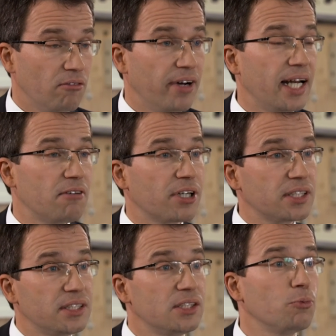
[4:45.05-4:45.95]
weil einfach
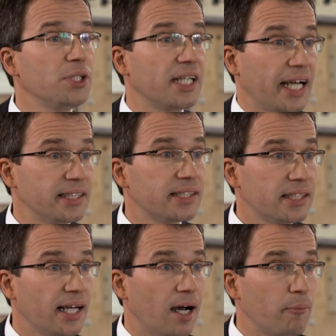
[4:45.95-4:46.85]
dieses über die Grenze
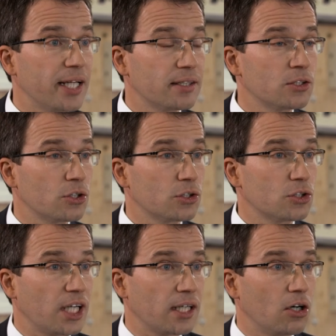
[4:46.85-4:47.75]
der Arbeiten
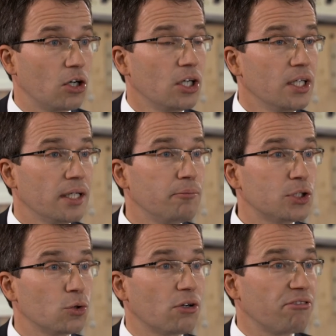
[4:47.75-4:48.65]
sozusagen auch in
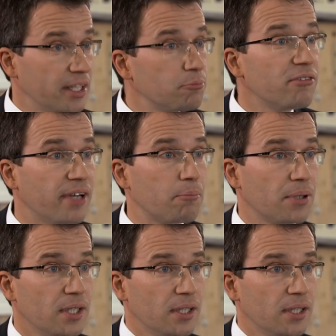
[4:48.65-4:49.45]
Bezug auf Wettbewerb